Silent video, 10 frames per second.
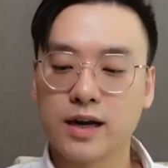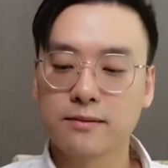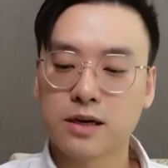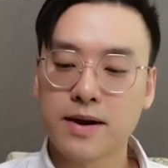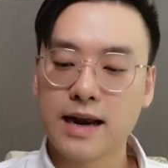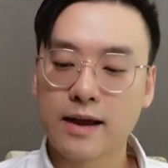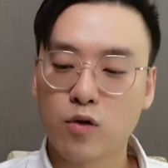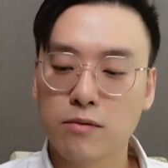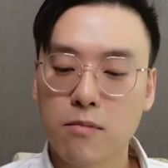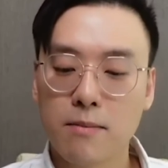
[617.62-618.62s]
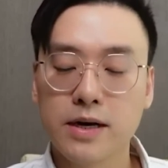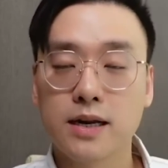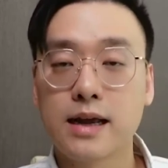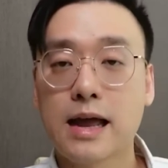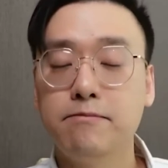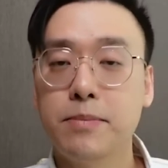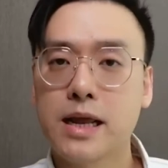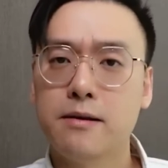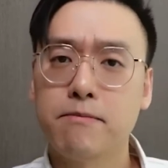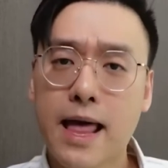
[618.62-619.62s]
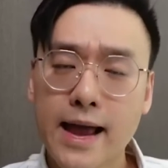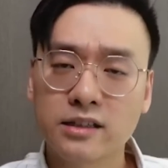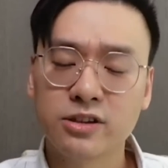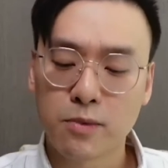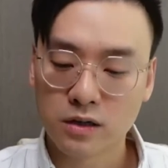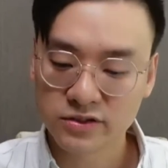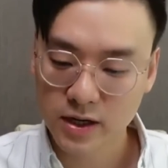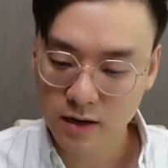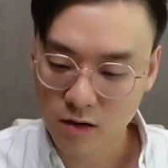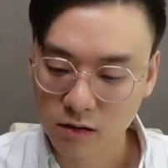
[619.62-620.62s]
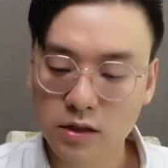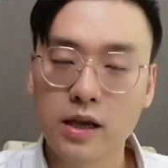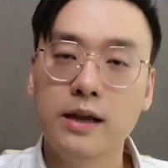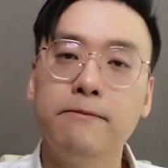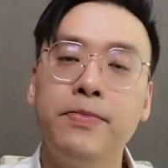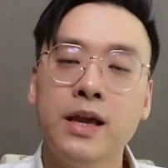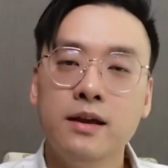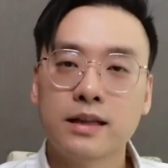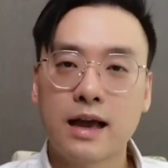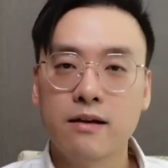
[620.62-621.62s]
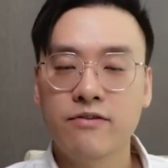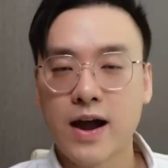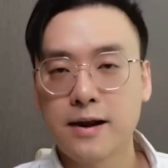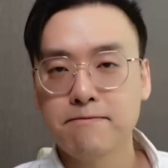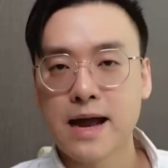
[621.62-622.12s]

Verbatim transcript: นะครับทำให้หลายคนมองไปถึงการเปลี่ยนแปลงสปอนเซอร์ของทีม ทั้งฟัน